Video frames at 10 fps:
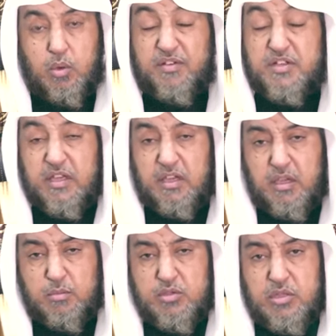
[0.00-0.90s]
وفي
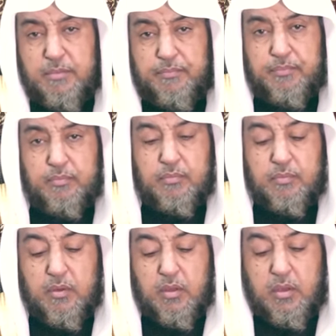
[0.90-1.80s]
صحيح مسلم
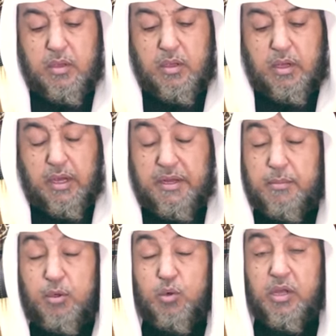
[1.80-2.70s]
عن
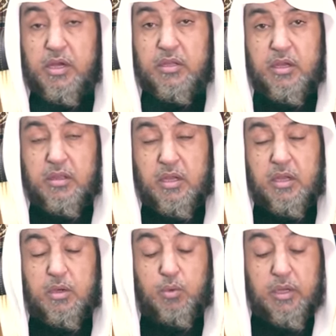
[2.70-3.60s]
أبي هريرة رضي
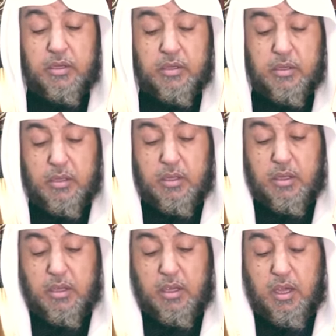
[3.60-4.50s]
الله عنه
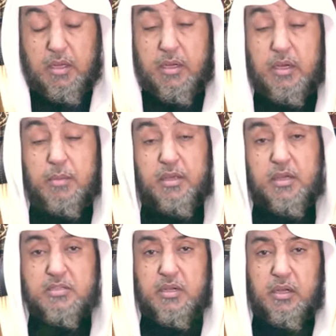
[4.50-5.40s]
أن
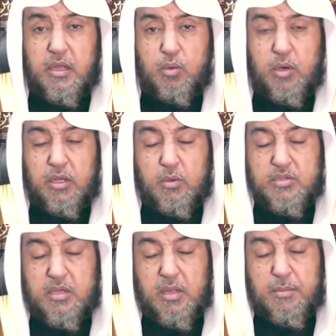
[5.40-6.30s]
النبي صلى الله عليه
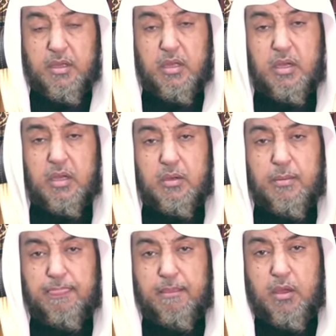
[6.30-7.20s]
وسلم قال